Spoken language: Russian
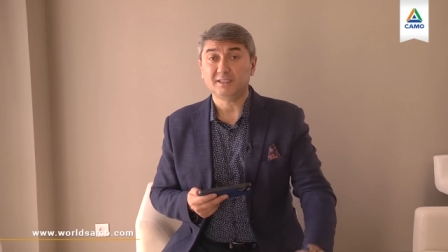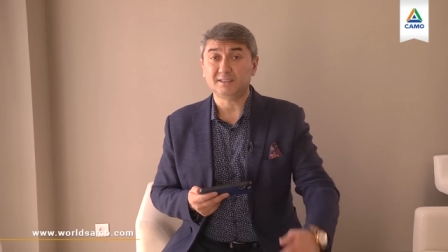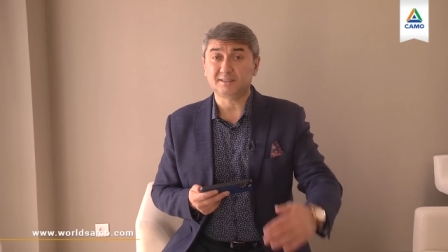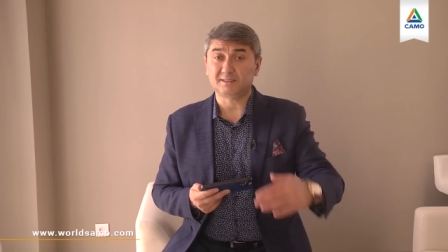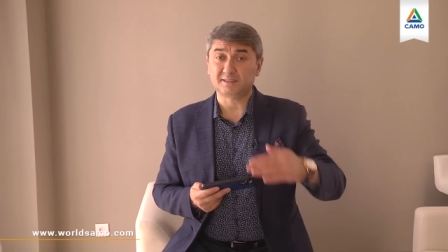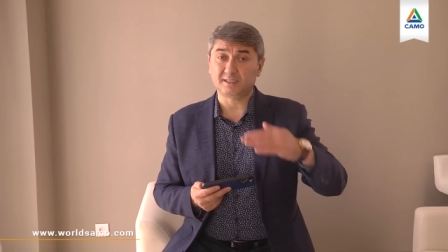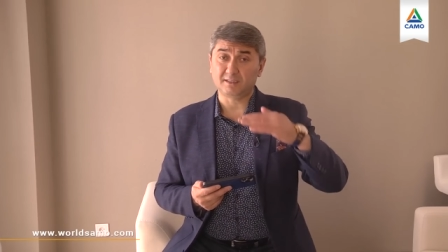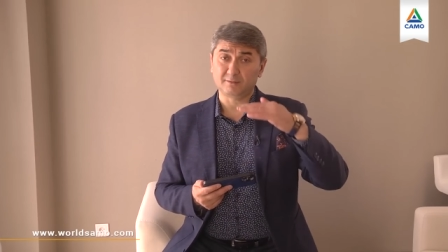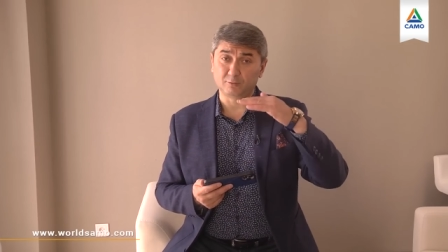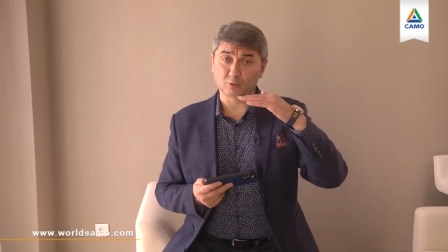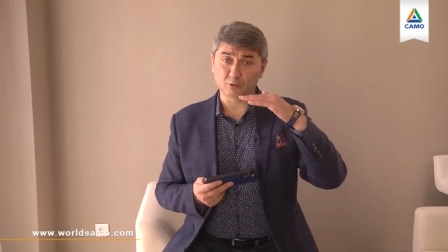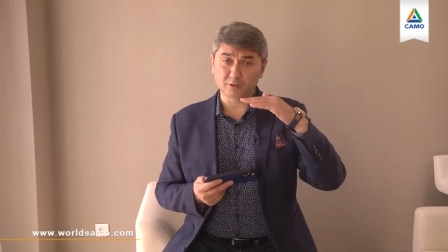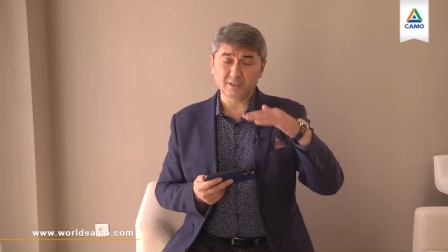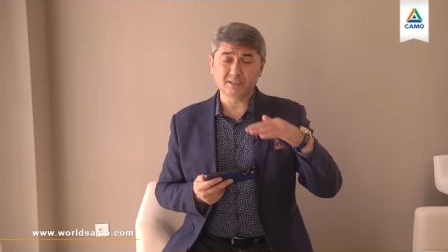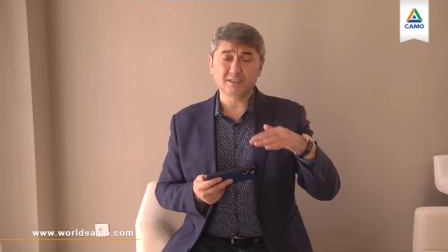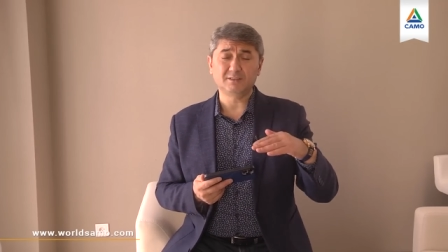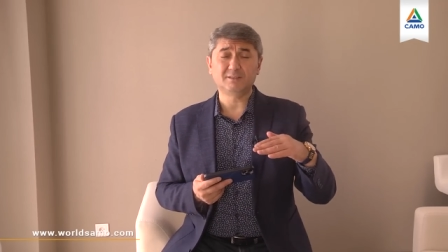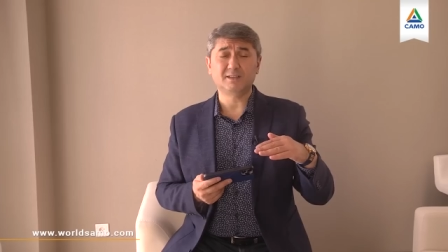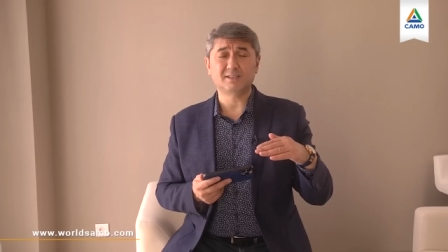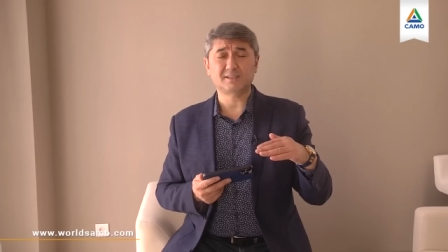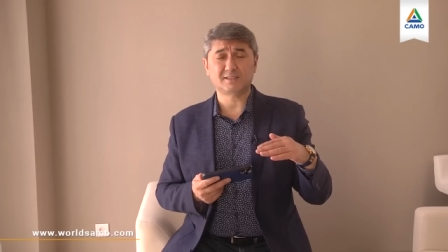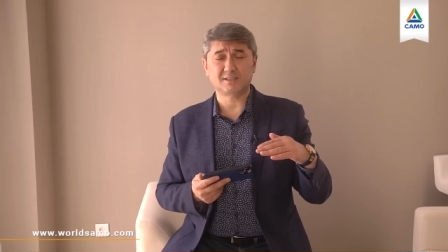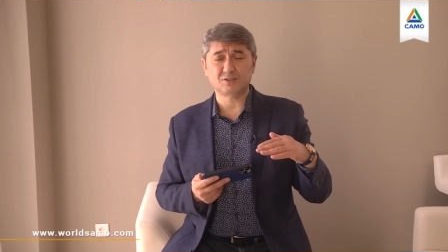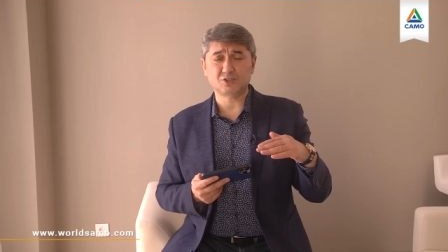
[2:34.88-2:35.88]
И сегодня
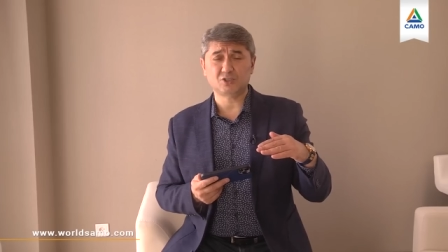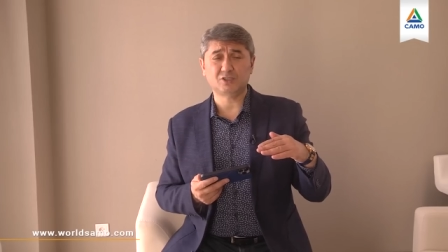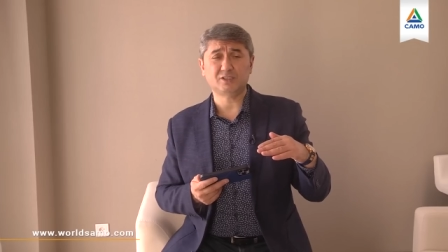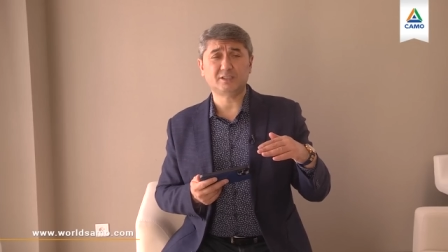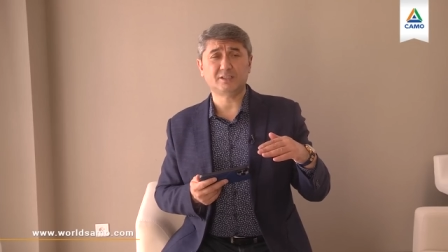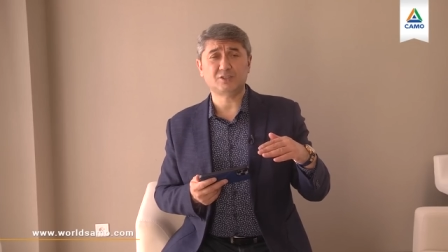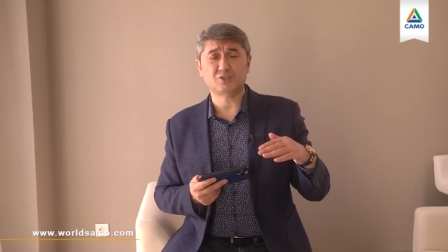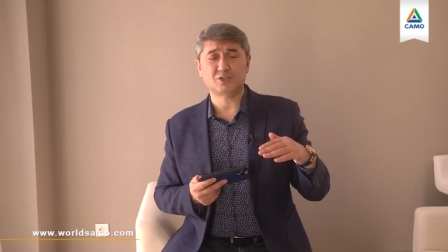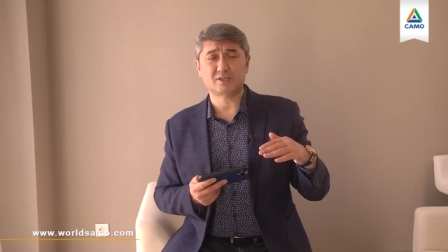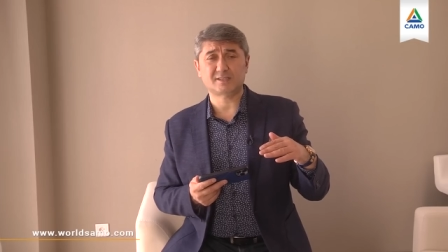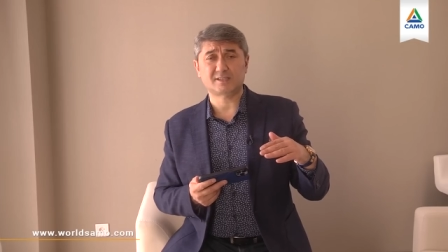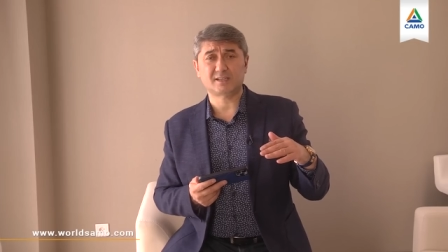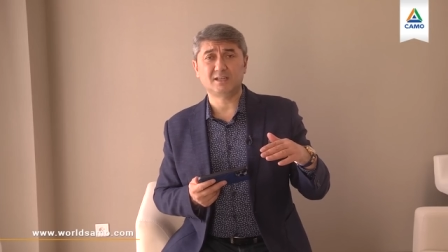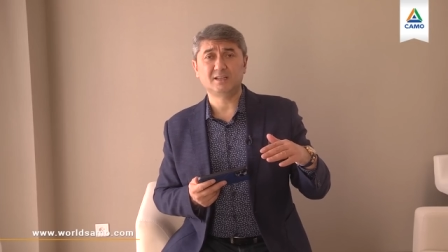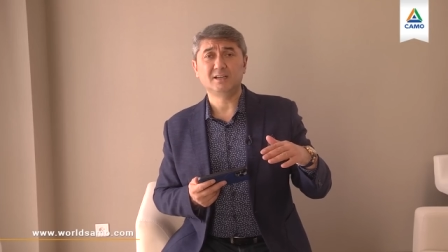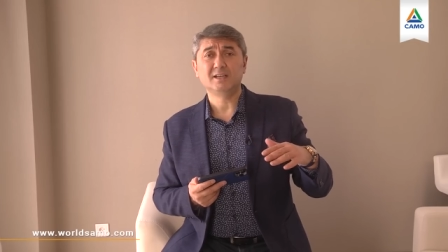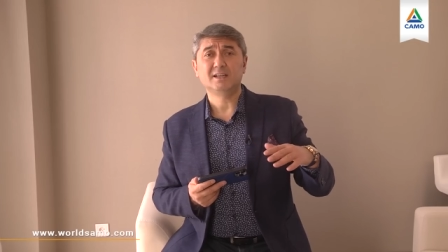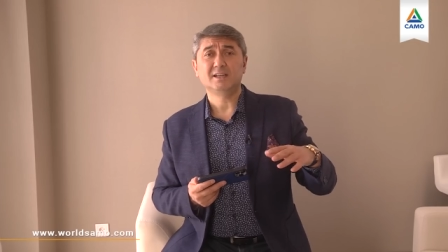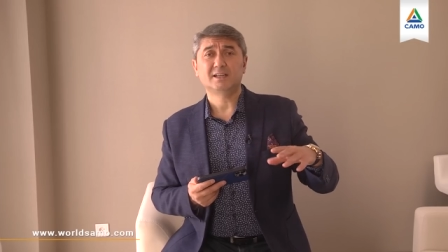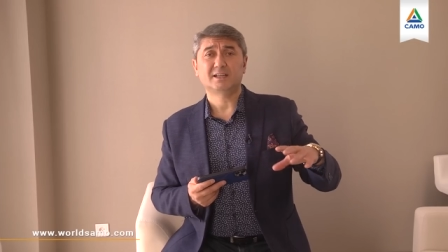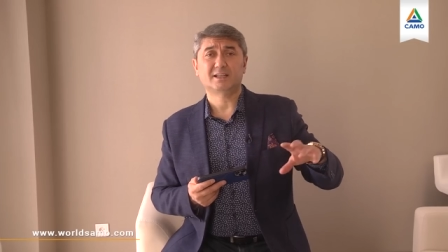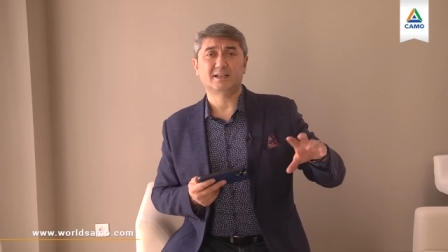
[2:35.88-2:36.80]
24 часа,